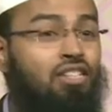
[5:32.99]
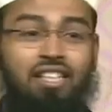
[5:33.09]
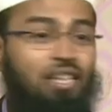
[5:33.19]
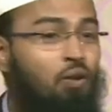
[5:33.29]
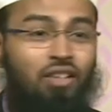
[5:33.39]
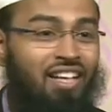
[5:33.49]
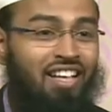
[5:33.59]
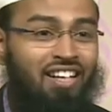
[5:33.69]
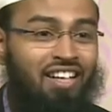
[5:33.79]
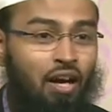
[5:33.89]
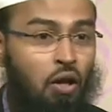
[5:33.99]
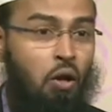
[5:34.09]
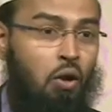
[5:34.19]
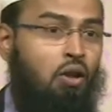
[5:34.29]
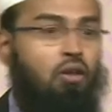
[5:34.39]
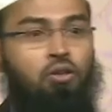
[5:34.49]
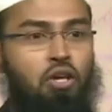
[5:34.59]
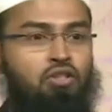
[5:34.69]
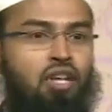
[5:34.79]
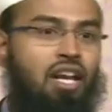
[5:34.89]
सीधी वॉकिंग नहीं करना
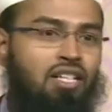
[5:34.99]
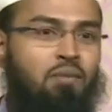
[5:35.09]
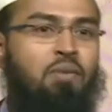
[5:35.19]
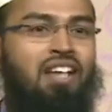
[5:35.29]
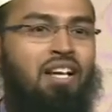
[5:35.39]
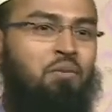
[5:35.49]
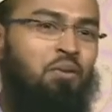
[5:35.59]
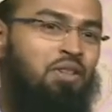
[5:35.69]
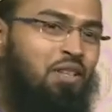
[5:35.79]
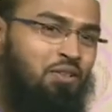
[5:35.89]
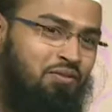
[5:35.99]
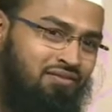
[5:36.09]
तेज चलना जिसमें सांस फूलती हो